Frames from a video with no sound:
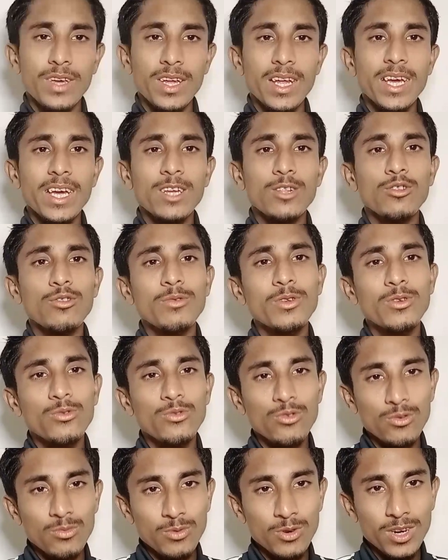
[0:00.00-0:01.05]
যারা একদমই
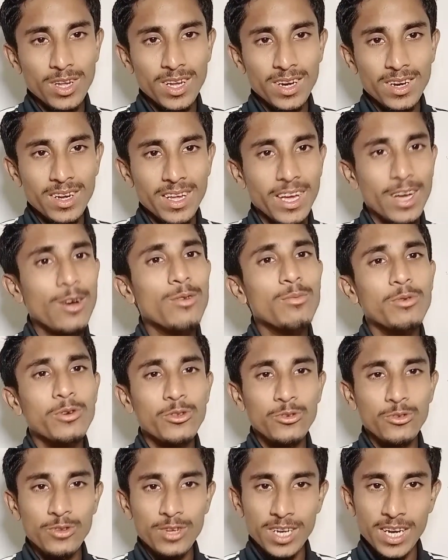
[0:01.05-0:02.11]
নতুন ভোটার এখন
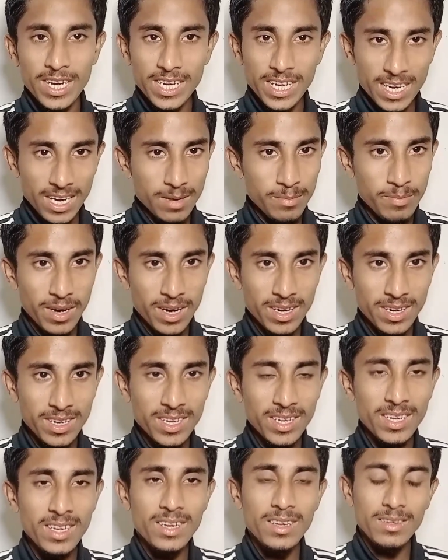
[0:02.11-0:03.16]
পর্যন্ত এনআইডি কার্ড
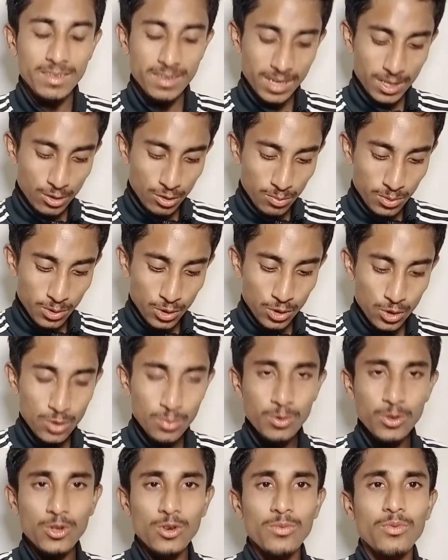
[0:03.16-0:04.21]
পাননি জাতীয়
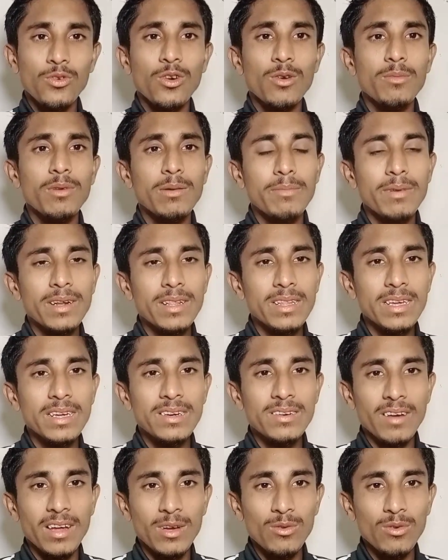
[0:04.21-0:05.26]
পরিচয়পত্র ফর্ম নাম্বার দিয়ে
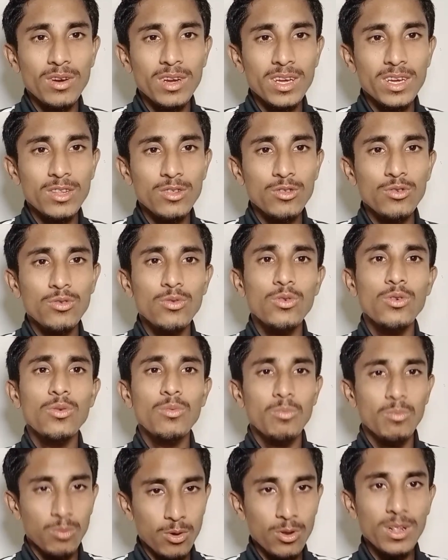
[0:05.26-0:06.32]
ট্রাই করলে কিন্তু
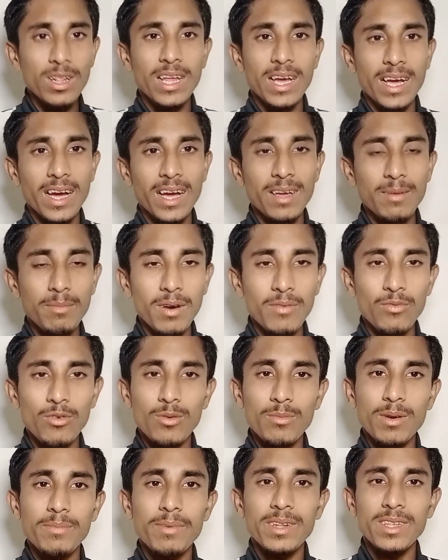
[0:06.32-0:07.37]
ভুল দেখায় বা
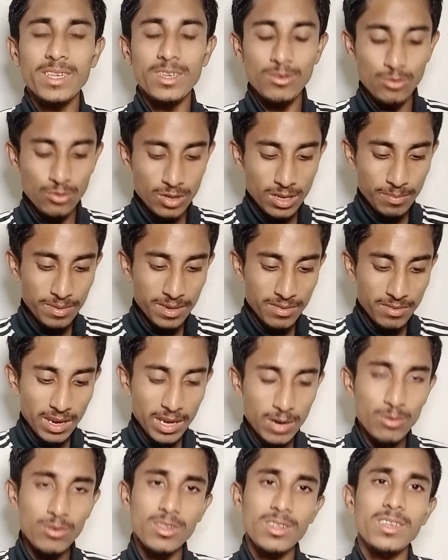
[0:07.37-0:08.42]
ফর্ম নাম্বার দিয়ে যদি আপনারা
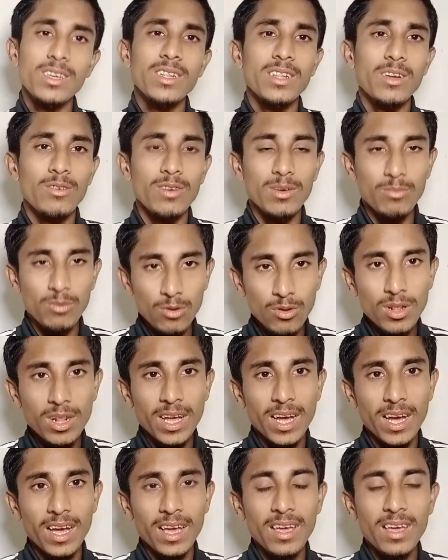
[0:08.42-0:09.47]
ট্রাই করতে যান তাহলে ভুল
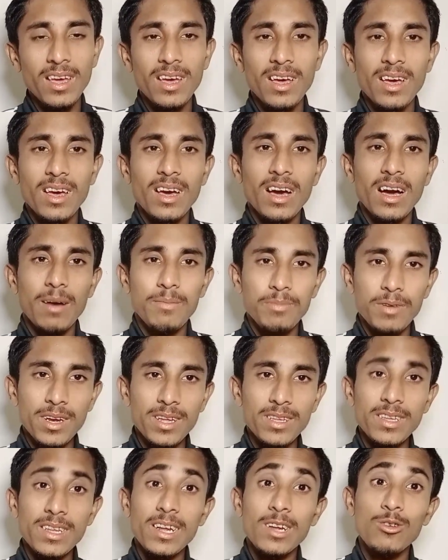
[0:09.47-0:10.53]
দেখায়
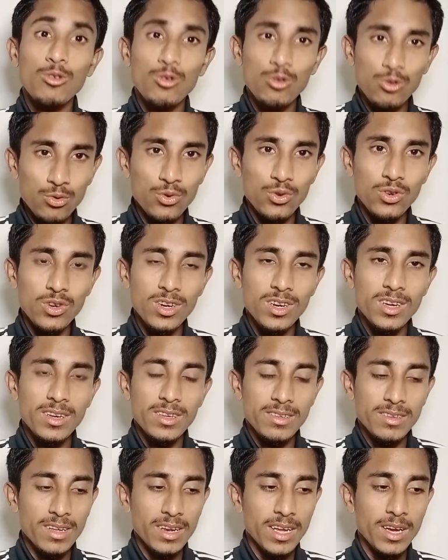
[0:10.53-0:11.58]
আপনারা যারা নতুন
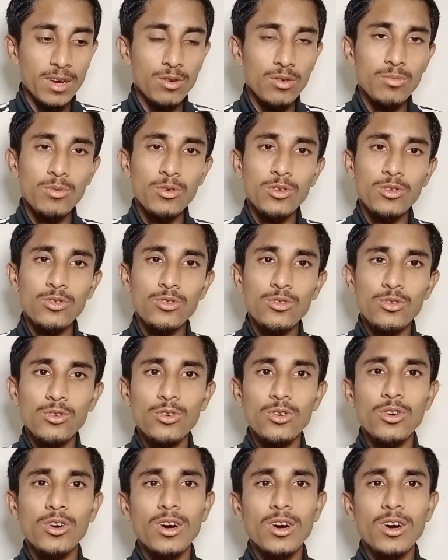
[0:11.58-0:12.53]
যারা এখন পর্যন্ত